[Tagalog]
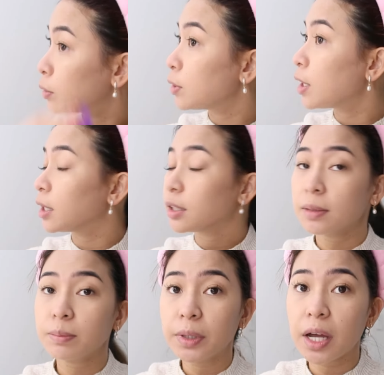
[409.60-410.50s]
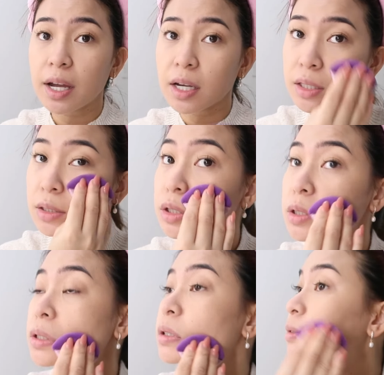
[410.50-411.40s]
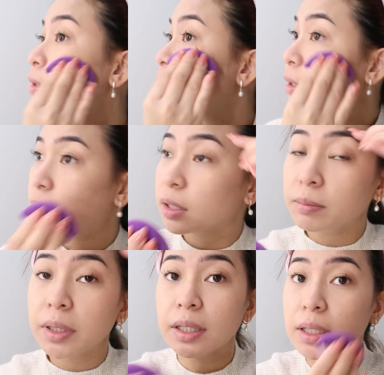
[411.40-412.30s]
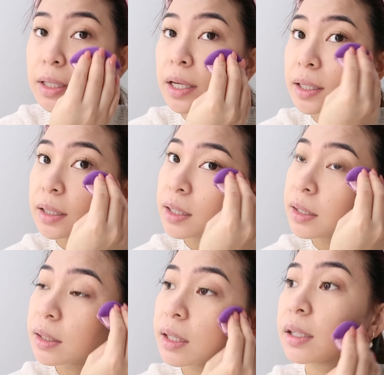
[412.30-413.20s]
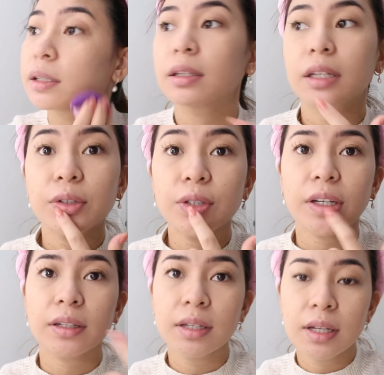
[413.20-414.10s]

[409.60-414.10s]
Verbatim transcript: So, yeah. And then blush. And then my kilay. And then, ayun na.